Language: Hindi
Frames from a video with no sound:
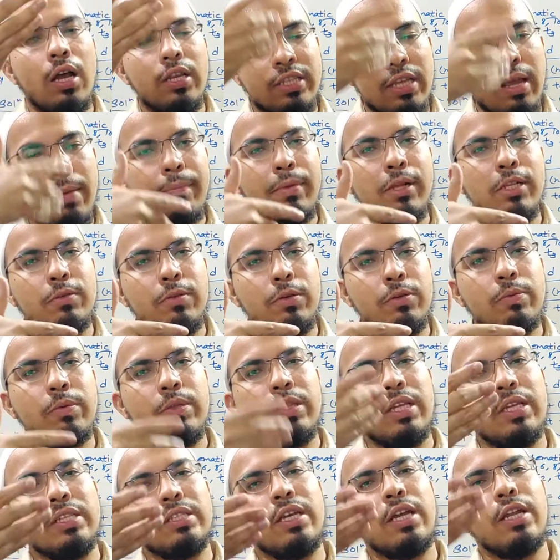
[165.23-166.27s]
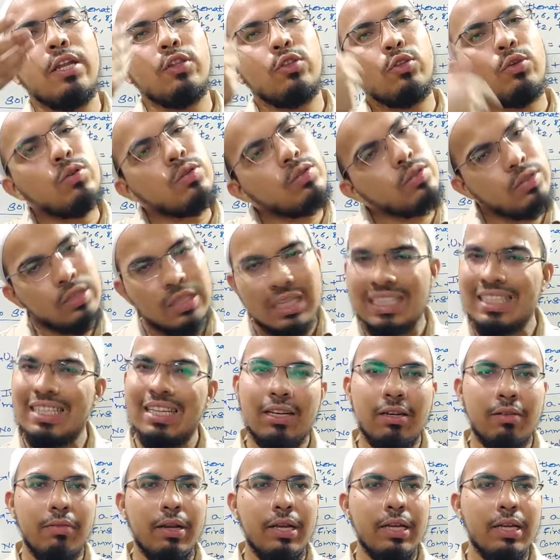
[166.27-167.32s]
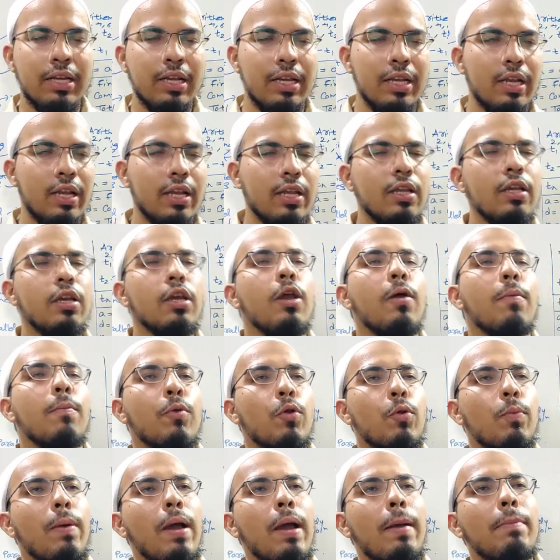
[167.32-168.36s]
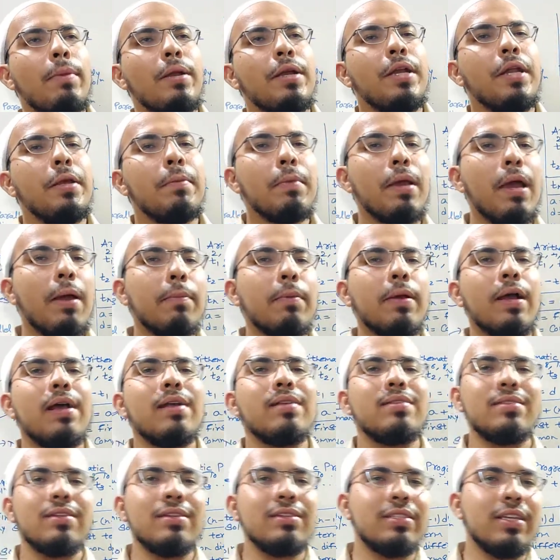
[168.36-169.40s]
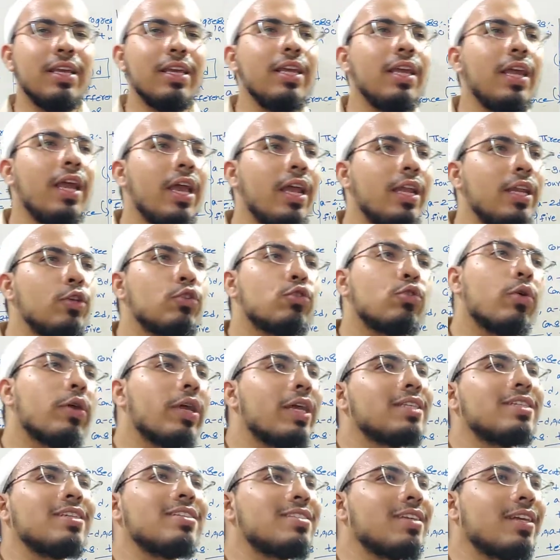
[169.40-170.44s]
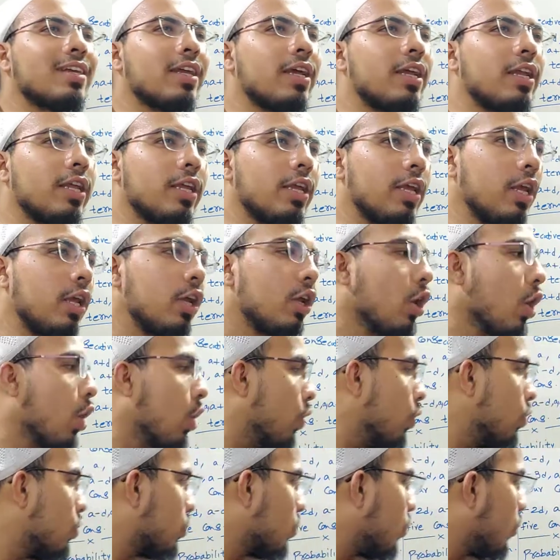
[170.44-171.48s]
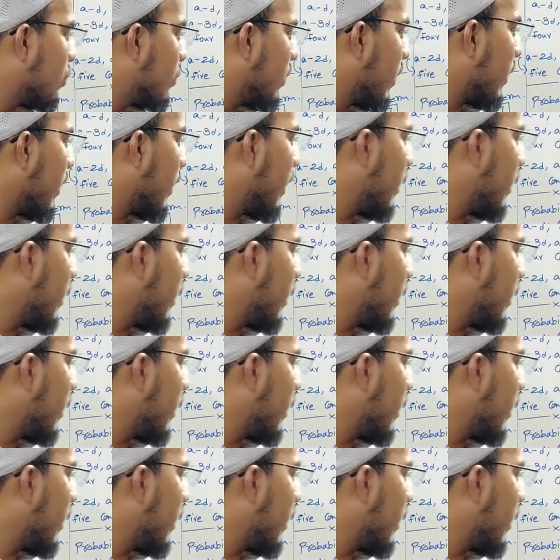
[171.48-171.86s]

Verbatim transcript: सैम्पल स्पेस में दस आ रहे तो दस से डिवाइड करना है प्रोबेबिलिटी में आपका आंसर सही है यानी उसको कैसे चेक करेंगे उसको चेक